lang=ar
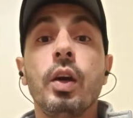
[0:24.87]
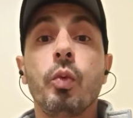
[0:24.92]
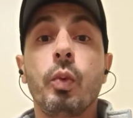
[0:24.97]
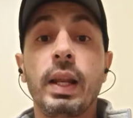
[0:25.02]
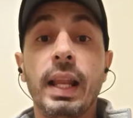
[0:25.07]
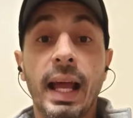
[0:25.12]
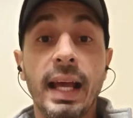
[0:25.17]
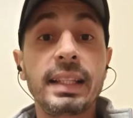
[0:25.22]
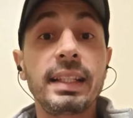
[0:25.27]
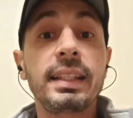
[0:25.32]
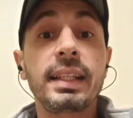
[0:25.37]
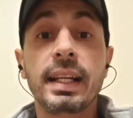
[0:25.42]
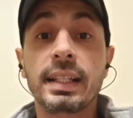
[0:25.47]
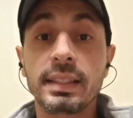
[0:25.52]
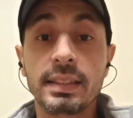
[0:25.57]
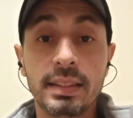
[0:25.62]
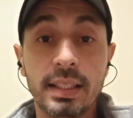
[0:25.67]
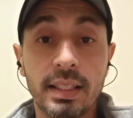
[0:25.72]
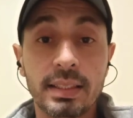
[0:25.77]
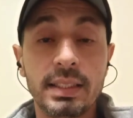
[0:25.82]
ولا حتى دكاتره
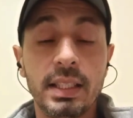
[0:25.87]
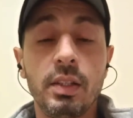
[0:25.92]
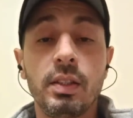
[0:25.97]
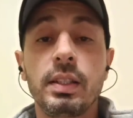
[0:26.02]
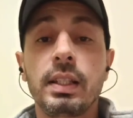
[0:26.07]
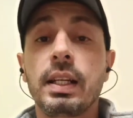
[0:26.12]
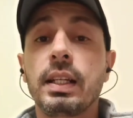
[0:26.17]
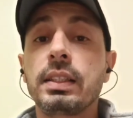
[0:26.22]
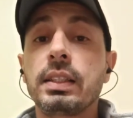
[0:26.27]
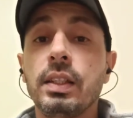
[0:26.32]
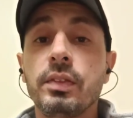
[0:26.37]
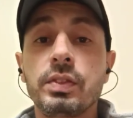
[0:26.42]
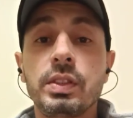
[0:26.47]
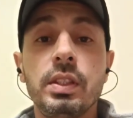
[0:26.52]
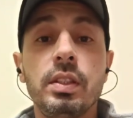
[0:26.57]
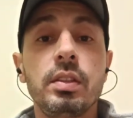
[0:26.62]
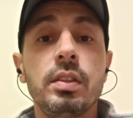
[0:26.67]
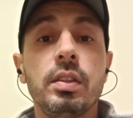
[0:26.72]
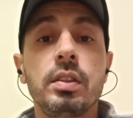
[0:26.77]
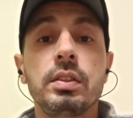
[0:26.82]
التغذيه ودكاتره
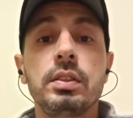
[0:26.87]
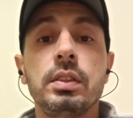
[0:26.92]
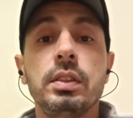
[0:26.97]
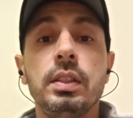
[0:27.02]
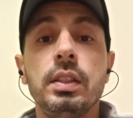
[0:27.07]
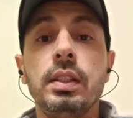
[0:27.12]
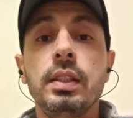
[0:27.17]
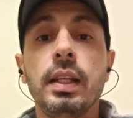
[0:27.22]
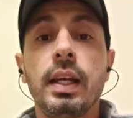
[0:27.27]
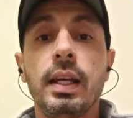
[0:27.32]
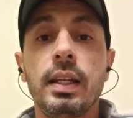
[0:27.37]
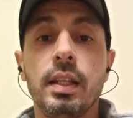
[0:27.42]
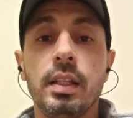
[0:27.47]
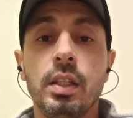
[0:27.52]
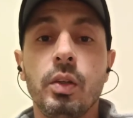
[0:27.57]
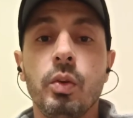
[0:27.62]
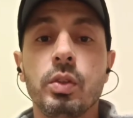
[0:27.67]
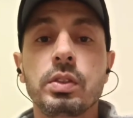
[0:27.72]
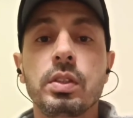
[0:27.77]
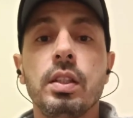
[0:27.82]
نفسيين رياضيين انا
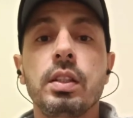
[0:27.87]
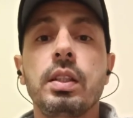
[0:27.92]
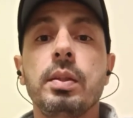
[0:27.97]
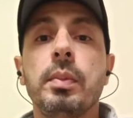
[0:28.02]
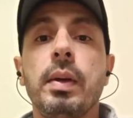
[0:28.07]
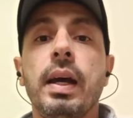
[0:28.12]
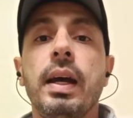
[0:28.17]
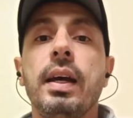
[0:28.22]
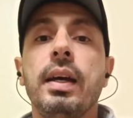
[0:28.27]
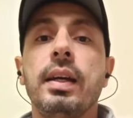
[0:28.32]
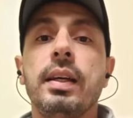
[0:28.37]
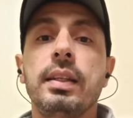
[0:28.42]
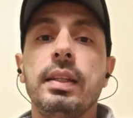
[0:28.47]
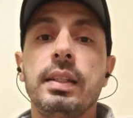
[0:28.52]
تواصلت مع